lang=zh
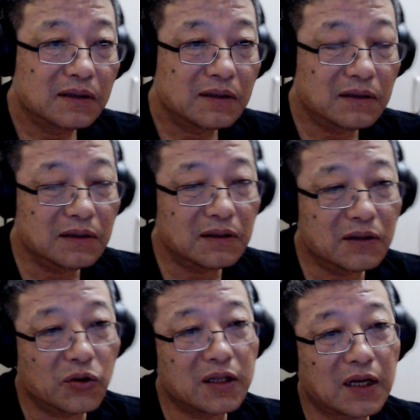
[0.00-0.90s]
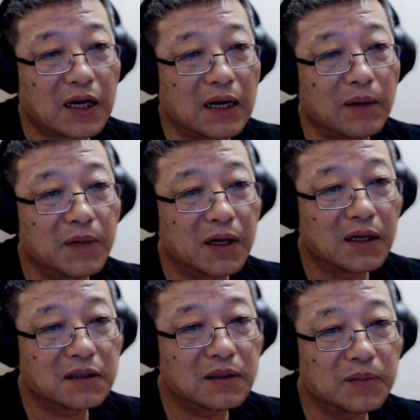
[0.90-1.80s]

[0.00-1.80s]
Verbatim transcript: 你你怪糖嘛，是吧？